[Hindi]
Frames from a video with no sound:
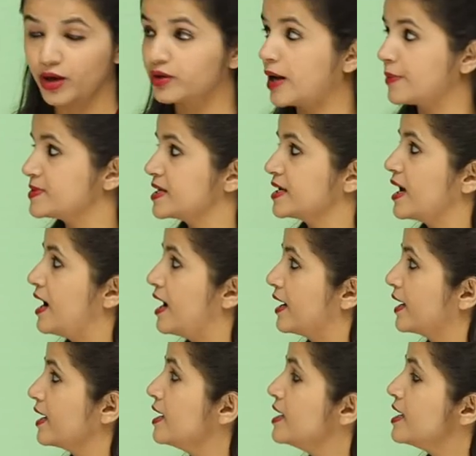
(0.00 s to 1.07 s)
हैं और आपसे कहा
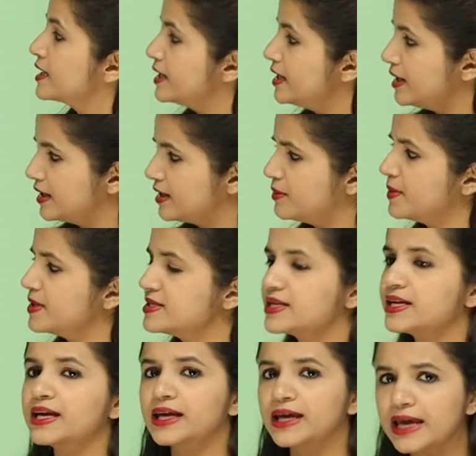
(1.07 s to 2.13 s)
है कि इनमें
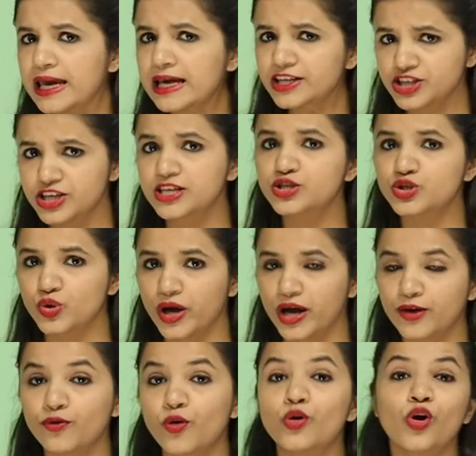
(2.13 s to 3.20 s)
से एक चीज़ जो
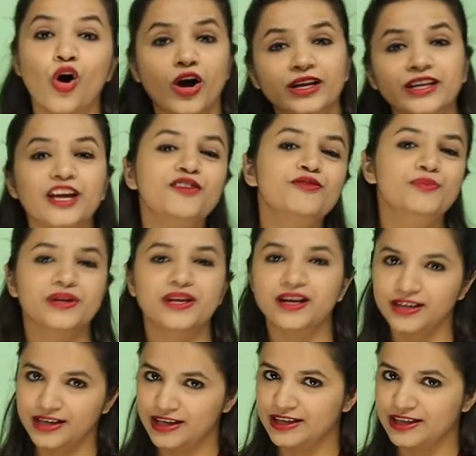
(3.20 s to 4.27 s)
है वो कॉन्केव
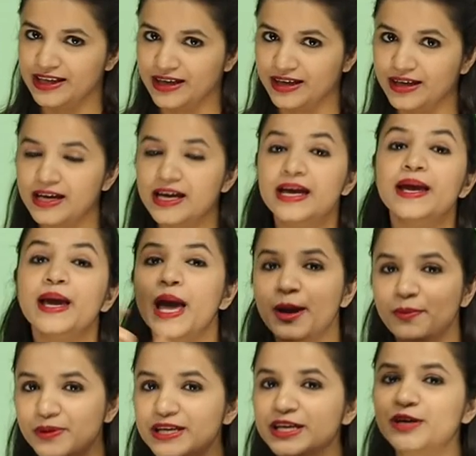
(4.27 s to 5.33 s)
मिरर के लिए
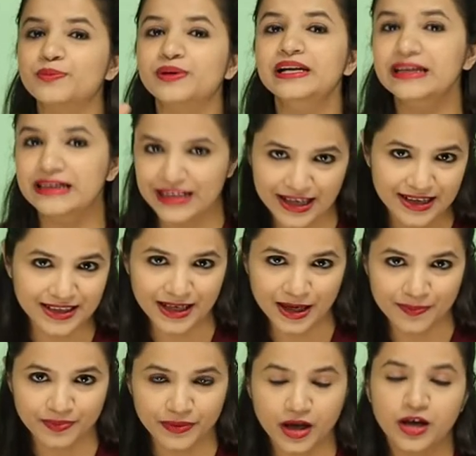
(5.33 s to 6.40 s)
एप्लीकेबल नहीं
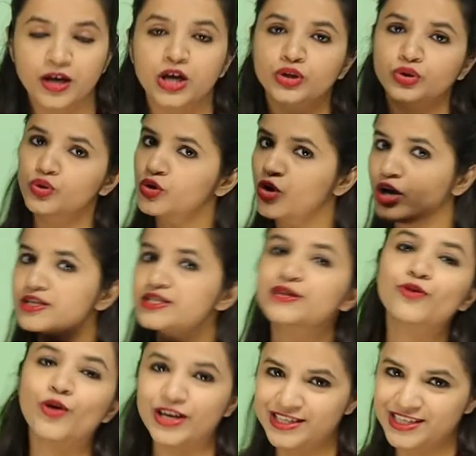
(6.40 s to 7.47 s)
है तो कौन सी
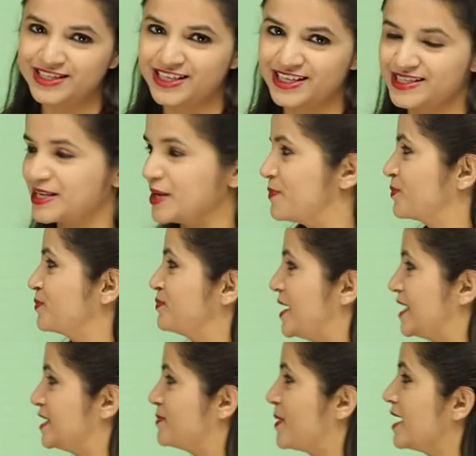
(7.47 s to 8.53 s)
वो ऐसी चीज़ है
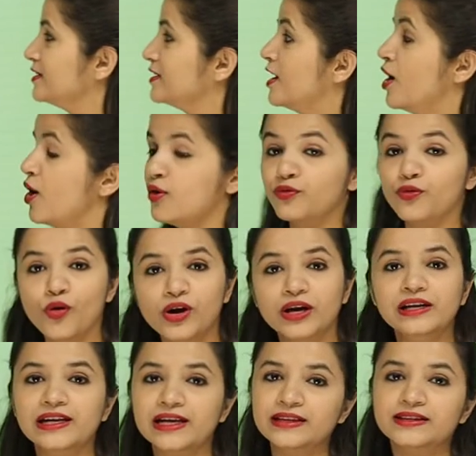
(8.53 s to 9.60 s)
पहली बात
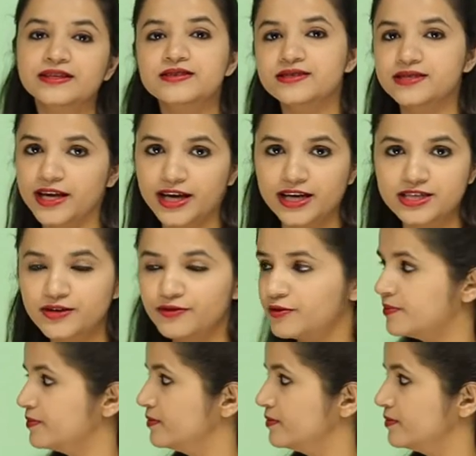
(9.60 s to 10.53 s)
फोकल लेंथ इज़ नेगेटिव